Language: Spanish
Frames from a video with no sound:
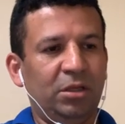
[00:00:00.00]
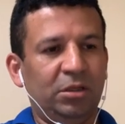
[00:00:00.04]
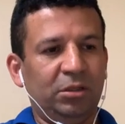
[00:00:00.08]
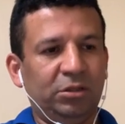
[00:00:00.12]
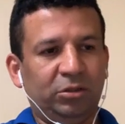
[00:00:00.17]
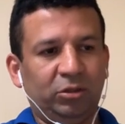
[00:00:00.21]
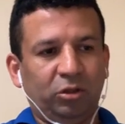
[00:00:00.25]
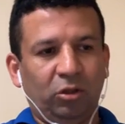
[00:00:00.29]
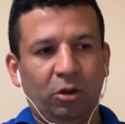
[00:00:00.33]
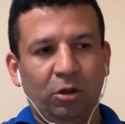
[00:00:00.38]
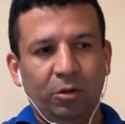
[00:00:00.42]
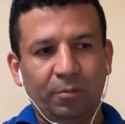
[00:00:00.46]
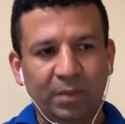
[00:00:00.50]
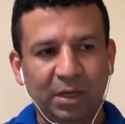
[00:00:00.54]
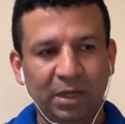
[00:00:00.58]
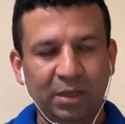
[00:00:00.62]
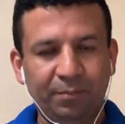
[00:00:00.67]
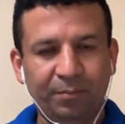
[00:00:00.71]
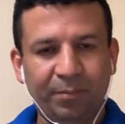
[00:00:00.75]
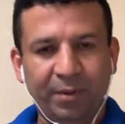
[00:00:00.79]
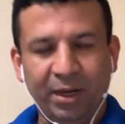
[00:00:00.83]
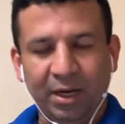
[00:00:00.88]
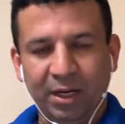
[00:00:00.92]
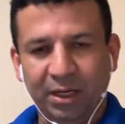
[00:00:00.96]
toman
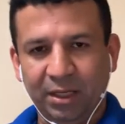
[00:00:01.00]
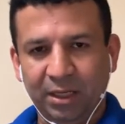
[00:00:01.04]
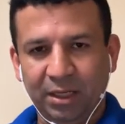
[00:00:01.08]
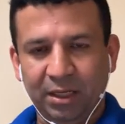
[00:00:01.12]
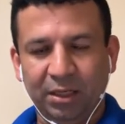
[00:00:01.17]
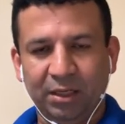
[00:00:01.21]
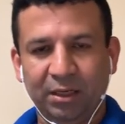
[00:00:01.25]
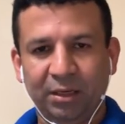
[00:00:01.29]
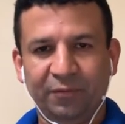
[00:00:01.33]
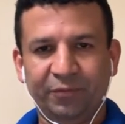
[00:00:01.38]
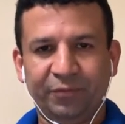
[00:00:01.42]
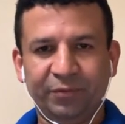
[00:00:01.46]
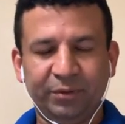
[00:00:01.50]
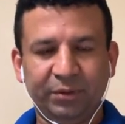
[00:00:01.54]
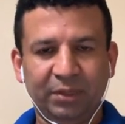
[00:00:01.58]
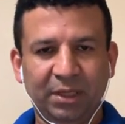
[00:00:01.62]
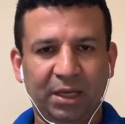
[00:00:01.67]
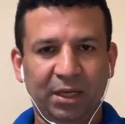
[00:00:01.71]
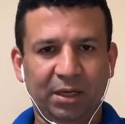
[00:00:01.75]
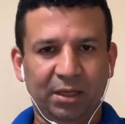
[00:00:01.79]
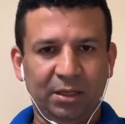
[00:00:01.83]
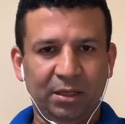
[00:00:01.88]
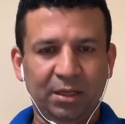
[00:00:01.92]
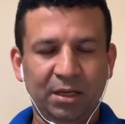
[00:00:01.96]
para querer
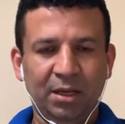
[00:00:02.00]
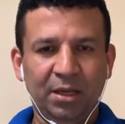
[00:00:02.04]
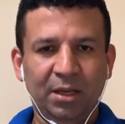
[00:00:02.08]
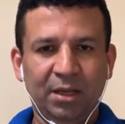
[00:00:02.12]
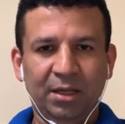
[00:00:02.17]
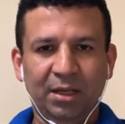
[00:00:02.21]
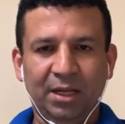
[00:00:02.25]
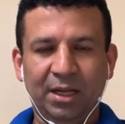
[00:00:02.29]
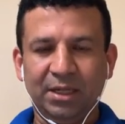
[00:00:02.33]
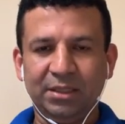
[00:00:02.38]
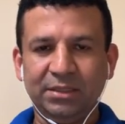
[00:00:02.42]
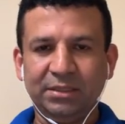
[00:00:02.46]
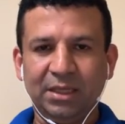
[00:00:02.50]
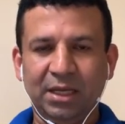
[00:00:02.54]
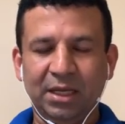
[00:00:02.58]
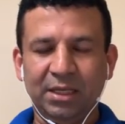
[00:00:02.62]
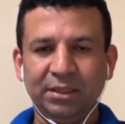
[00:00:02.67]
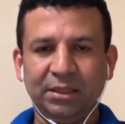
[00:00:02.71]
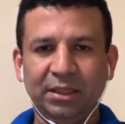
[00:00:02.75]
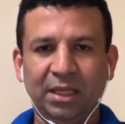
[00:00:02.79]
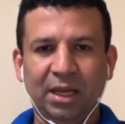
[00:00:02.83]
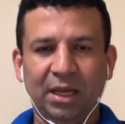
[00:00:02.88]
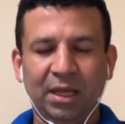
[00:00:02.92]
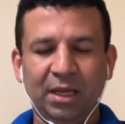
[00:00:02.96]
refutar la
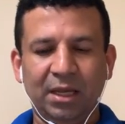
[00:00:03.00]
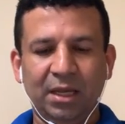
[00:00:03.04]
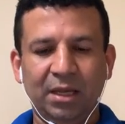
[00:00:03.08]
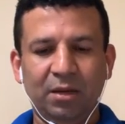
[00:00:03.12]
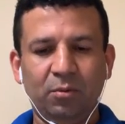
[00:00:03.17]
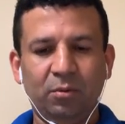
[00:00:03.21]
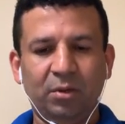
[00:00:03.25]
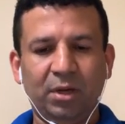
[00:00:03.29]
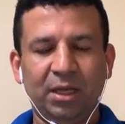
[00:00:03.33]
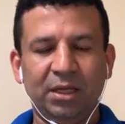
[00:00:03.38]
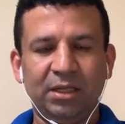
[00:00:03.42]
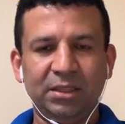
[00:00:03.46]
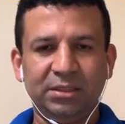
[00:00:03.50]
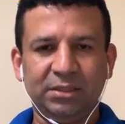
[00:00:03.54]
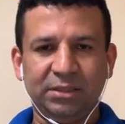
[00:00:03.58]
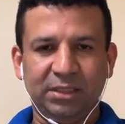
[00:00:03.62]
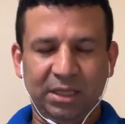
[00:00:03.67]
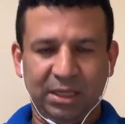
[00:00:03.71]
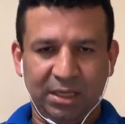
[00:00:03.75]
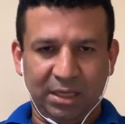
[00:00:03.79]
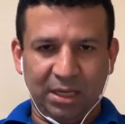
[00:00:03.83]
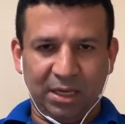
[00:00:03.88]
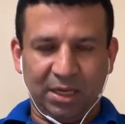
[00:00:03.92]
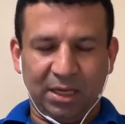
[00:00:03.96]
Santa
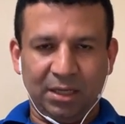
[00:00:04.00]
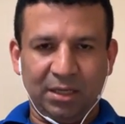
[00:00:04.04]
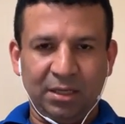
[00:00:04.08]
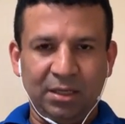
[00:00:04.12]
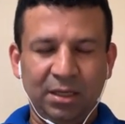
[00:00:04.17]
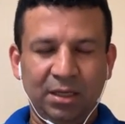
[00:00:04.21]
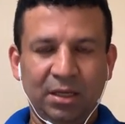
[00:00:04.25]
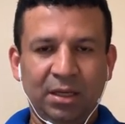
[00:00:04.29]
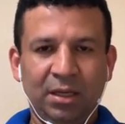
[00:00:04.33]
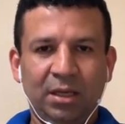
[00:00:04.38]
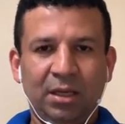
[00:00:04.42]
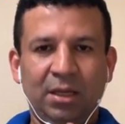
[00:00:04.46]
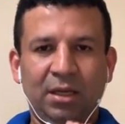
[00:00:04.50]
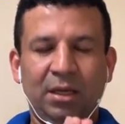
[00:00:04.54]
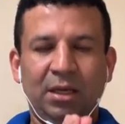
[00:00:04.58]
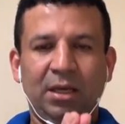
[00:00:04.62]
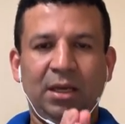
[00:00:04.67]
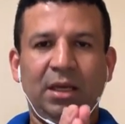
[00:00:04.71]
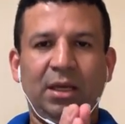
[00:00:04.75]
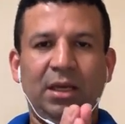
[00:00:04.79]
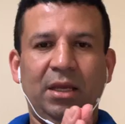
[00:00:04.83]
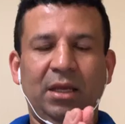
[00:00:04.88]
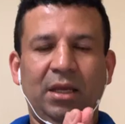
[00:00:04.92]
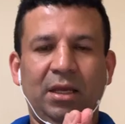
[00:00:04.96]
Eucaristía
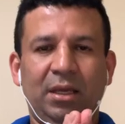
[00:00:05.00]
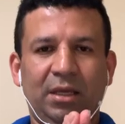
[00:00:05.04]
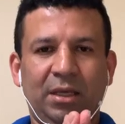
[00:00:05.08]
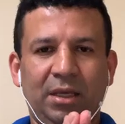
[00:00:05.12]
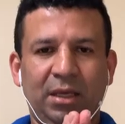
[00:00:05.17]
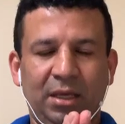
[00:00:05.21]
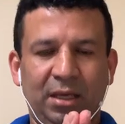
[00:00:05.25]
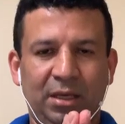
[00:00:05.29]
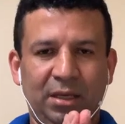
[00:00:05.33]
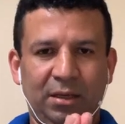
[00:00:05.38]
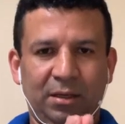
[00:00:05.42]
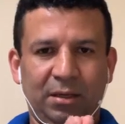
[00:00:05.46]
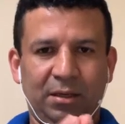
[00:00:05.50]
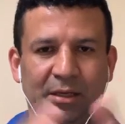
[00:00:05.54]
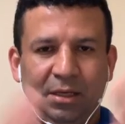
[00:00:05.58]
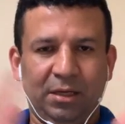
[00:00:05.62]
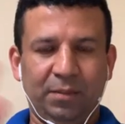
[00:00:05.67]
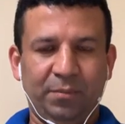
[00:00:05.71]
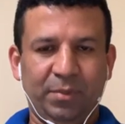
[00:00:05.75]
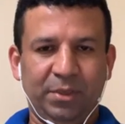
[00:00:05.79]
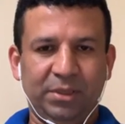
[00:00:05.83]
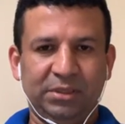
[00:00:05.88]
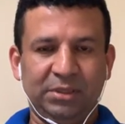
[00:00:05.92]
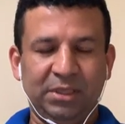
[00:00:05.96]
eh, que
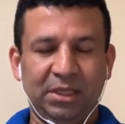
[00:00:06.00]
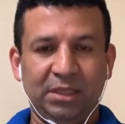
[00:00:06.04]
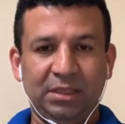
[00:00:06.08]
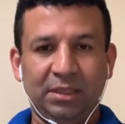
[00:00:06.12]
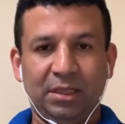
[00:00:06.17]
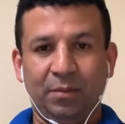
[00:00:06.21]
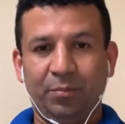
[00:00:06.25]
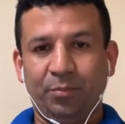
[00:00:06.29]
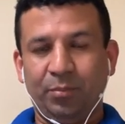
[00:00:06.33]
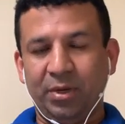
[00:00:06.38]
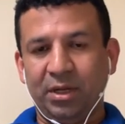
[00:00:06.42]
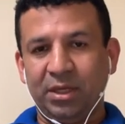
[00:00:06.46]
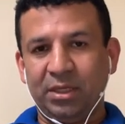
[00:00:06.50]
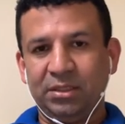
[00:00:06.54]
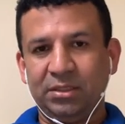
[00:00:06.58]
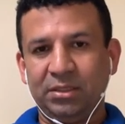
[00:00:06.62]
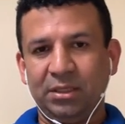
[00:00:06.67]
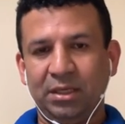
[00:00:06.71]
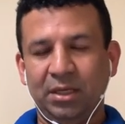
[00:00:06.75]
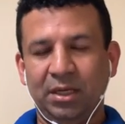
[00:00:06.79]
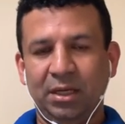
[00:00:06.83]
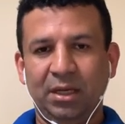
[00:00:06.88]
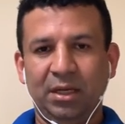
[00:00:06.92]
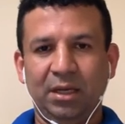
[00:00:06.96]
representa pues
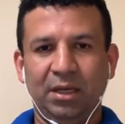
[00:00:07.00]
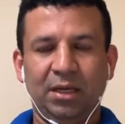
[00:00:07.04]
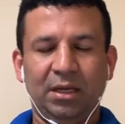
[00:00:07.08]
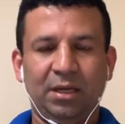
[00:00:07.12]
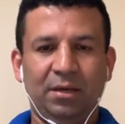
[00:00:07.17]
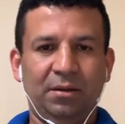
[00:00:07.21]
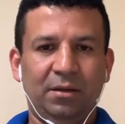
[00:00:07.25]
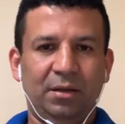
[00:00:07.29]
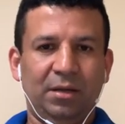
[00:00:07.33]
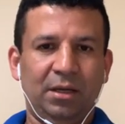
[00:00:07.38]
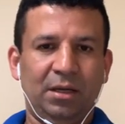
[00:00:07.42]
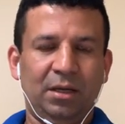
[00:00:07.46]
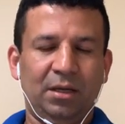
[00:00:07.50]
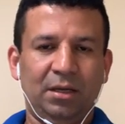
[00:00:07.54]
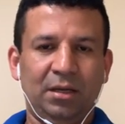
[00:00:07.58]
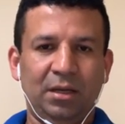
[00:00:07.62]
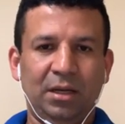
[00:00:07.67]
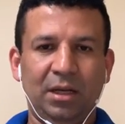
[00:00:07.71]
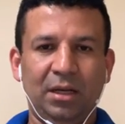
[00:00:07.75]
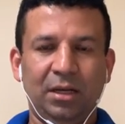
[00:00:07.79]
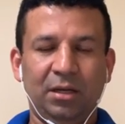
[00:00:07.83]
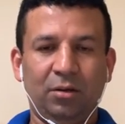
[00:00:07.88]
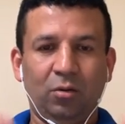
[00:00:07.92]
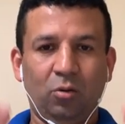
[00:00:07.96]
eh,
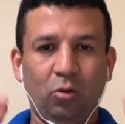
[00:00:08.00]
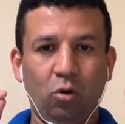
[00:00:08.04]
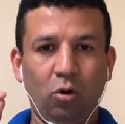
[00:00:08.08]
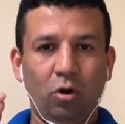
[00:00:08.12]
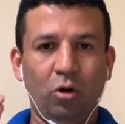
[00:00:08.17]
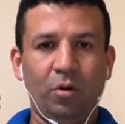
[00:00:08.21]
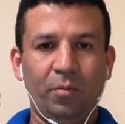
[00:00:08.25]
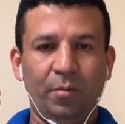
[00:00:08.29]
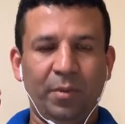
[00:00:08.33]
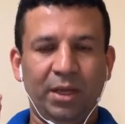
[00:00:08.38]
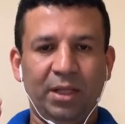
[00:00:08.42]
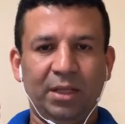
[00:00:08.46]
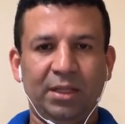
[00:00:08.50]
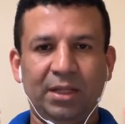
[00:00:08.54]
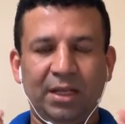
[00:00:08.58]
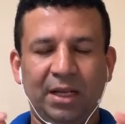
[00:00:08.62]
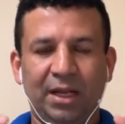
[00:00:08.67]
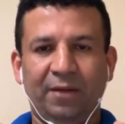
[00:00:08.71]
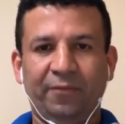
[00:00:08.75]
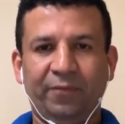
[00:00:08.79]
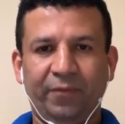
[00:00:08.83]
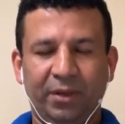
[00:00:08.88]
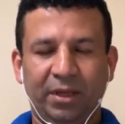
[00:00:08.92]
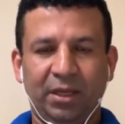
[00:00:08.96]
el, culmen de
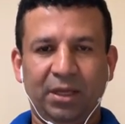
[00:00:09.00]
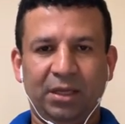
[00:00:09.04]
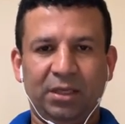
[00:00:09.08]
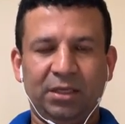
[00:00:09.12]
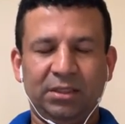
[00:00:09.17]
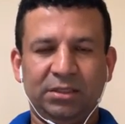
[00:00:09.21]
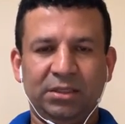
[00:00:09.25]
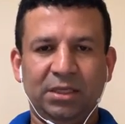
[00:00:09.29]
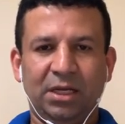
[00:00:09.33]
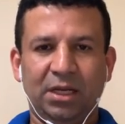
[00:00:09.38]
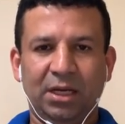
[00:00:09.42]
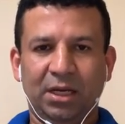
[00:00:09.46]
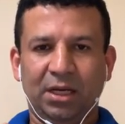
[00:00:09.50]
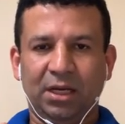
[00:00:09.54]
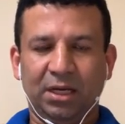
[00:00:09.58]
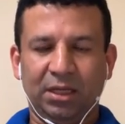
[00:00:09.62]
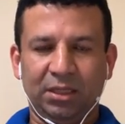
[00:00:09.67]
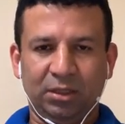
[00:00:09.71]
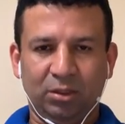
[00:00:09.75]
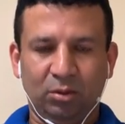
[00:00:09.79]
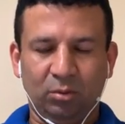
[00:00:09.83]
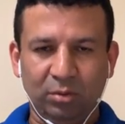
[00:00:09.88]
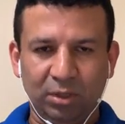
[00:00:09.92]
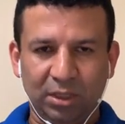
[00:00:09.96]
la fe cristiana
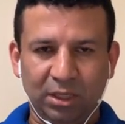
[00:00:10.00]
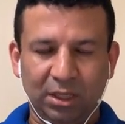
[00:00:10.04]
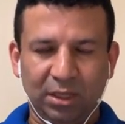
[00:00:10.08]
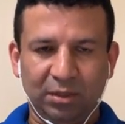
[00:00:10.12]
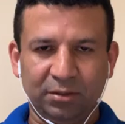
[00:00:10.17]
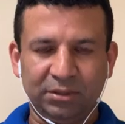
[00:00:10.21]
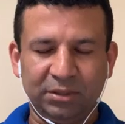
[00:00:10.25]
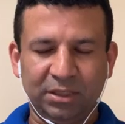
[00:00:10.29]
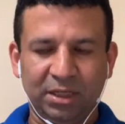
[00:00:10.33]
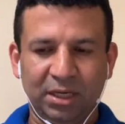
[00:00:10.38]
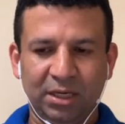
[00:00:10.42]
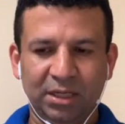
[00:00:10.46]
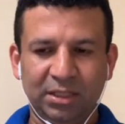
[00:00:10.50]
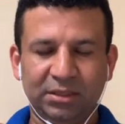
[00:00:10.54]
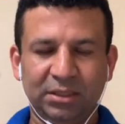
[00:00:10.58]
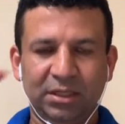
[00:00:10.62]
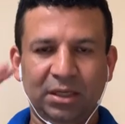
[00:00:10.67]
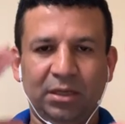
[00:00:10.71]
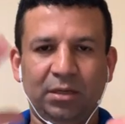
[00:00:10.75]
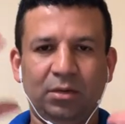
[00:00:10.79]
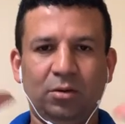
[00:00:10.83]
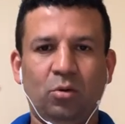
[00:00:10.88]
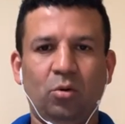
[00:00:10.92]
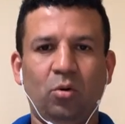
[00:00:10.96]
católica, o sea, es
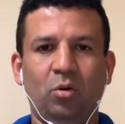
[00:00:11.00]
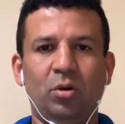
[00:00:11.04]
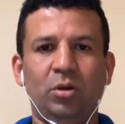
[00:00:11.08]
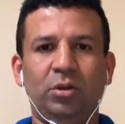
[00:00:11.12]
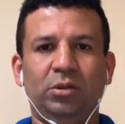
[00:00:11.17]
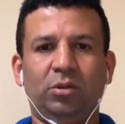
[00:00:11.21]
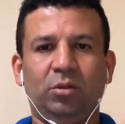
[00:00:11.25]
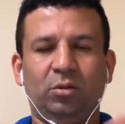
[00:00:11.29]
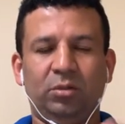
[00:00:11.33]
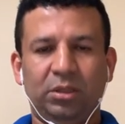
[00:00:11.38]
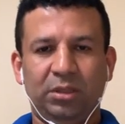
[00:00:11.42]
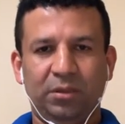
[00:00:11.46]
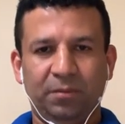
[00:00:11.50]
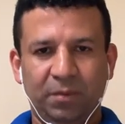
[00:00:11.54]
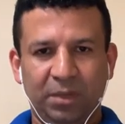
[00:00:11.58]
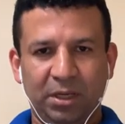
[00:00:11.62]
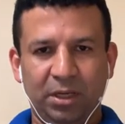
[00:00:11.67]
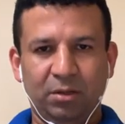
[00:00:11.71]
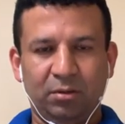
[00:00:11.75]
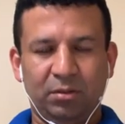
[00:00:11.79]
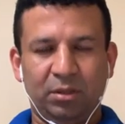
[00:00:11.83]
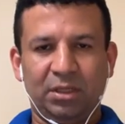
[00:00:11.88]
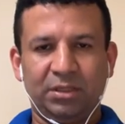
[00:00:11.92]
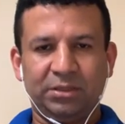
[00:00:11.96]
el culto
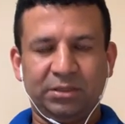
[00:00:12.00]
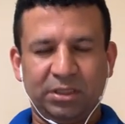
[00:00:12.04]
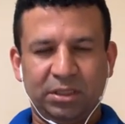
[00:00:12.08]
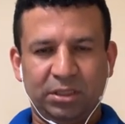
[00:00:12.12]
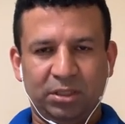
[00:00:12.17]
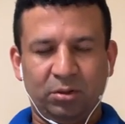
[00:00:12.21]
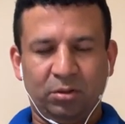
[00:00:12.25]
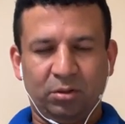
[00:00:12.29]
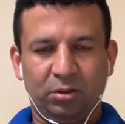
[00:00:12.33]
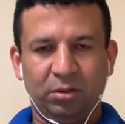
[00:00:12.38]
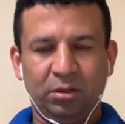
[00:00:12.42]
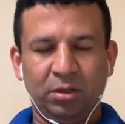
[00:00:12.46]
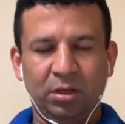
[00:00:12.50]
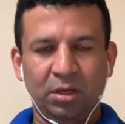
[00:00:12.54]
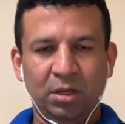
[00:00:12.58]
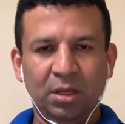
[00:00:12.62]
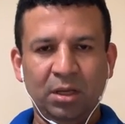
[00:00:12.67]
divino del Señor,